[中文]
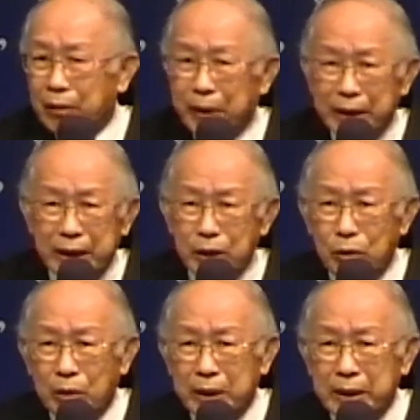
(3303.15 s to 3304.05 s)
反得
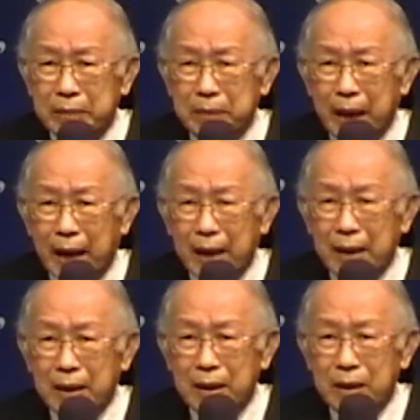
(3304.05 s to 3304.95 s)
永生嘛？
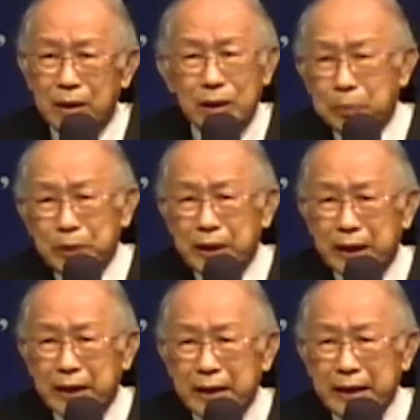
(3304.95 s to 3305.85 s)
这这不是
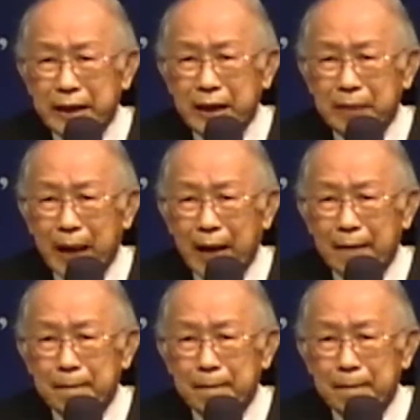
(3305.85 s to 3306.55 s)
神的心意吗？